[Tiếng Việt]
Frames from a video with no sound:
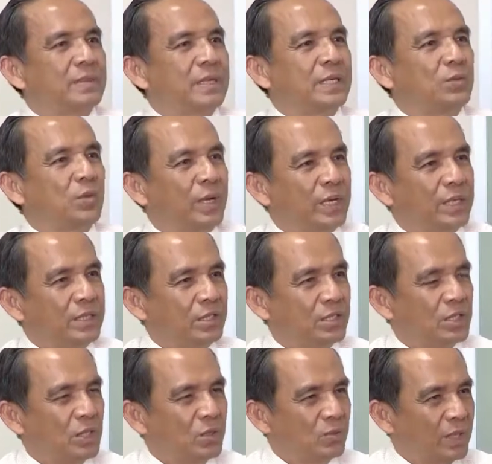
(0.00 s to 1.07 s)
cái thuế
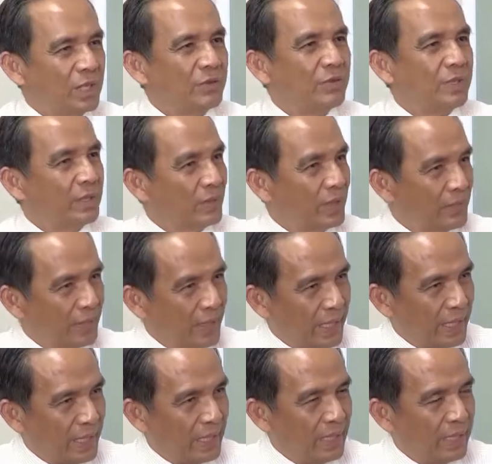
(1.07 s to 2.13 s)
sử dụng đất phi nông nghiệp
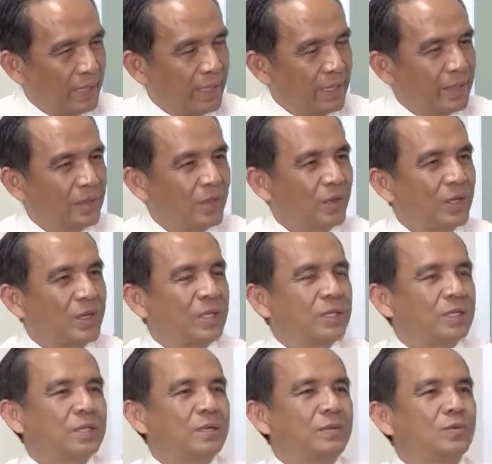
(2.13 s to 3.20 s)
này cho
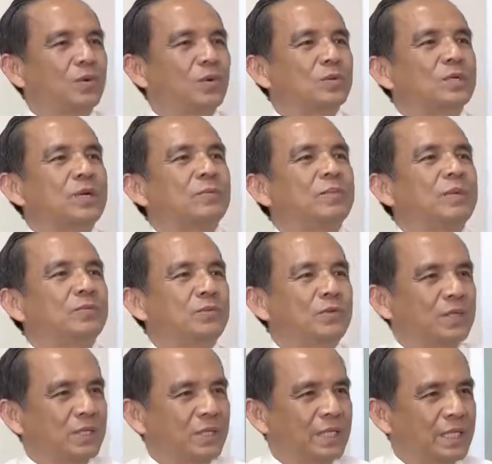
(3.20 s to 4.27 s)
diện tích một trăm mét
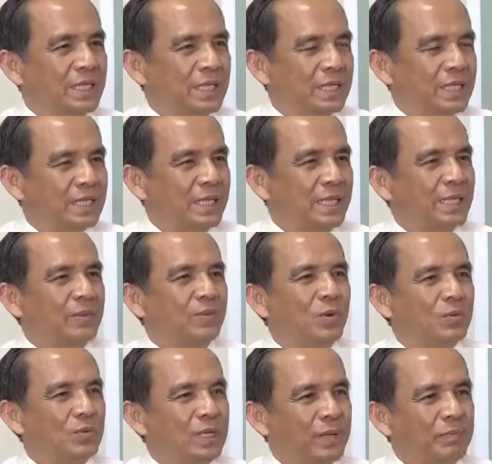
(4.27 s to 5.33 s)
vuông thì
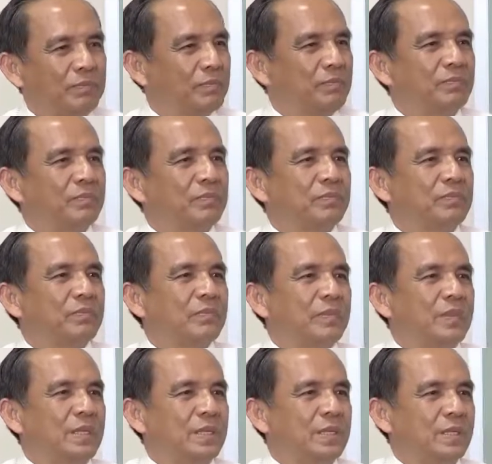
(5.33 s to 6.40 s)
một năm
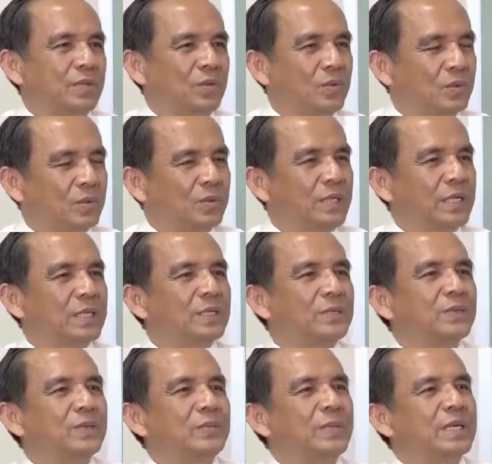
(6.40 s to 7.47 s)
chủ nhân
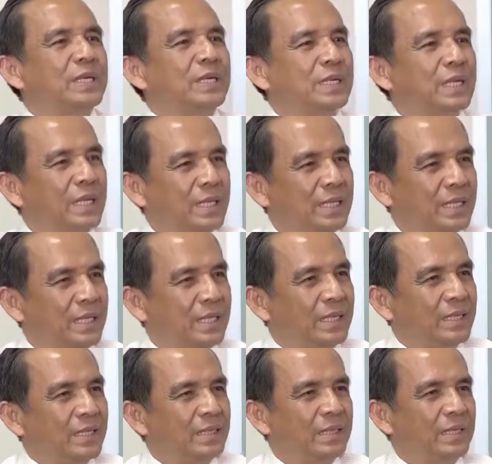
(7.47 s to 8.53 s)
của miếng đất này
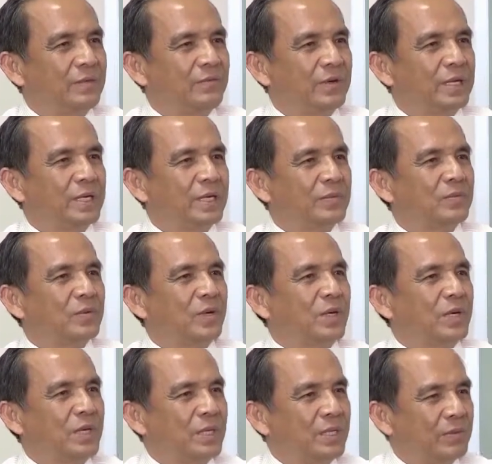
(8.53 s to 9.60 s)
chỉ phải nộp
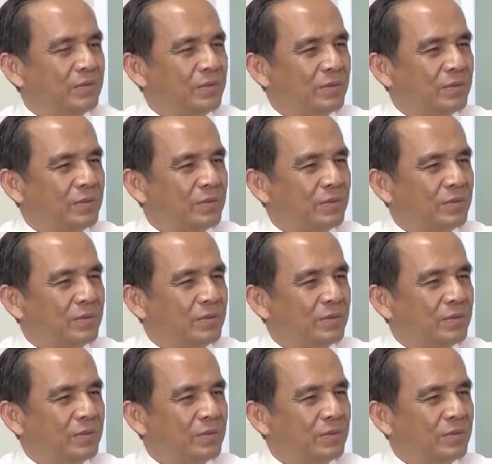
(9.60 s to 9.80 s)
có